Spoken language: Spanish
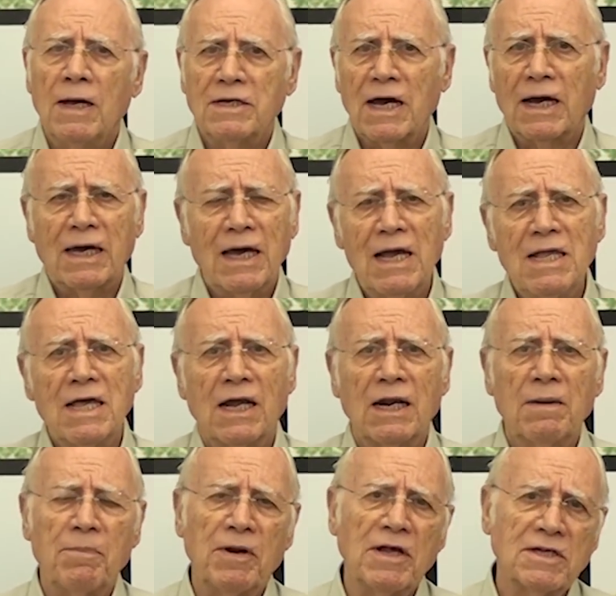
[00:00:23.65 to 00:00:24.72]
ya que ella
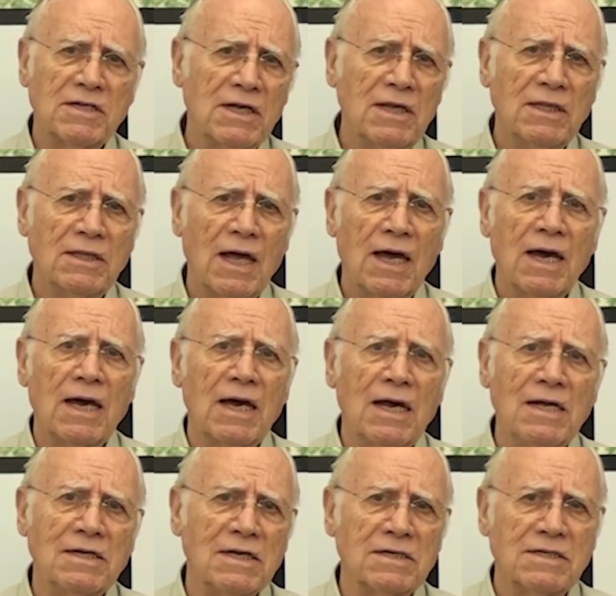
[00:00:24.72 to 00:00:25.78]
representa
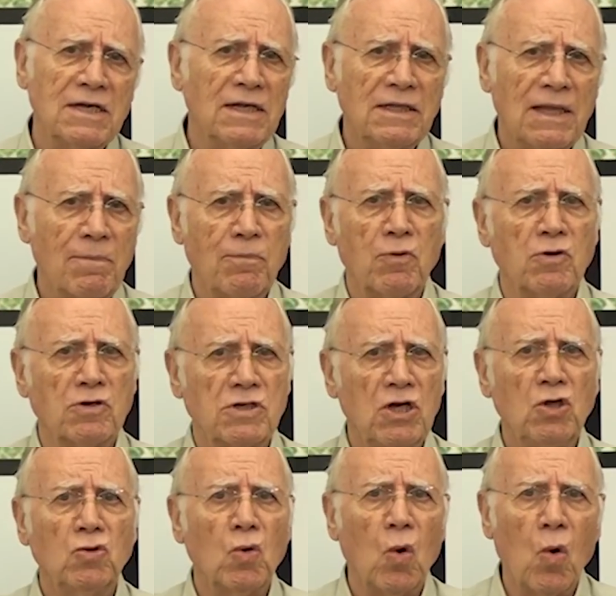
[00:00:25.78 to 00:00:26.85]
el
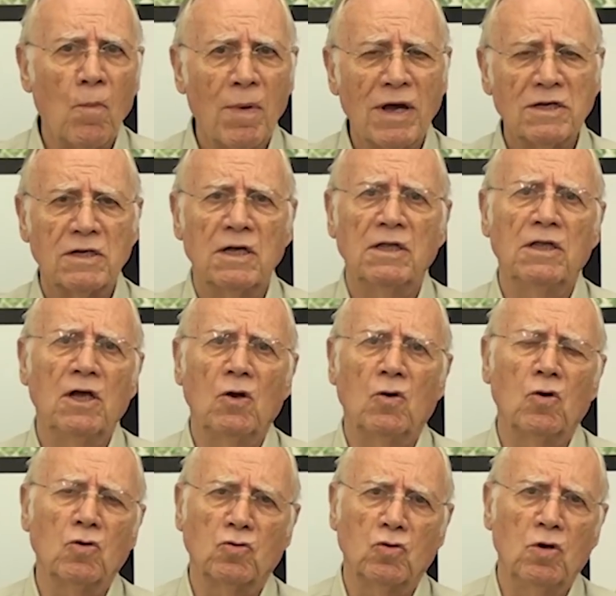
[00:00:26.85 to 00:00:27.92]
60% o más del
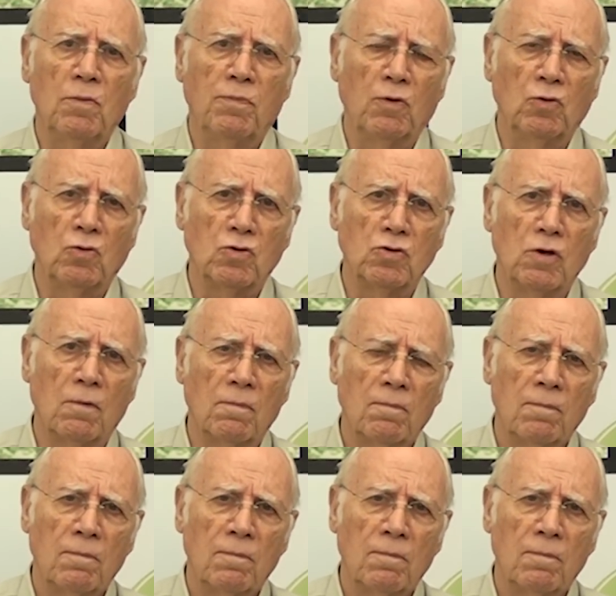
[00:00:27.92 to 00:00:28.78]
costo de producción.